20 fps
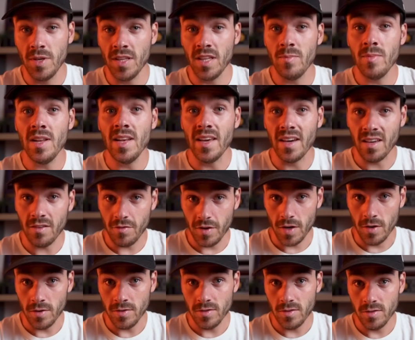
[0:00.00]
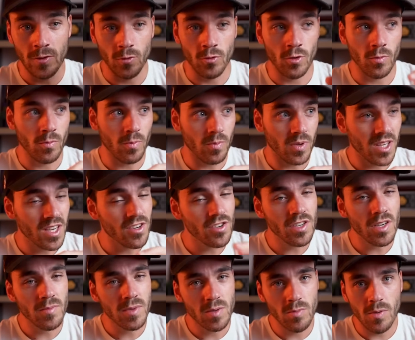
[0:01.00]
J'ai bien aimé les références. Ils en ont
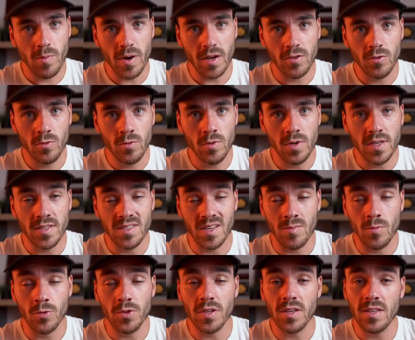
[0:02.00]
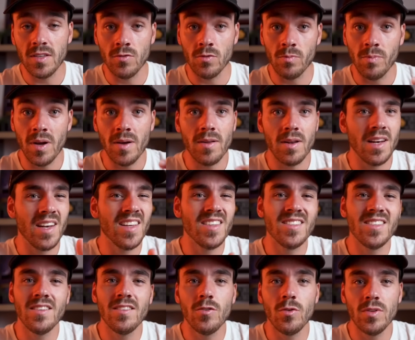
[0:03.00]
caché un petit peu partout et ça montre qu'ils ont pas
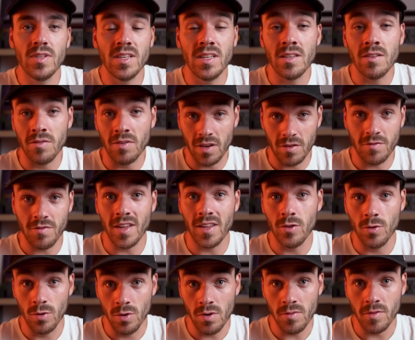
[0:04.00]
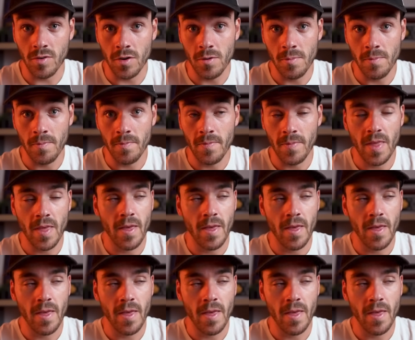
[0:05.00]
laissé de côté les vrais fans de l'œuvre.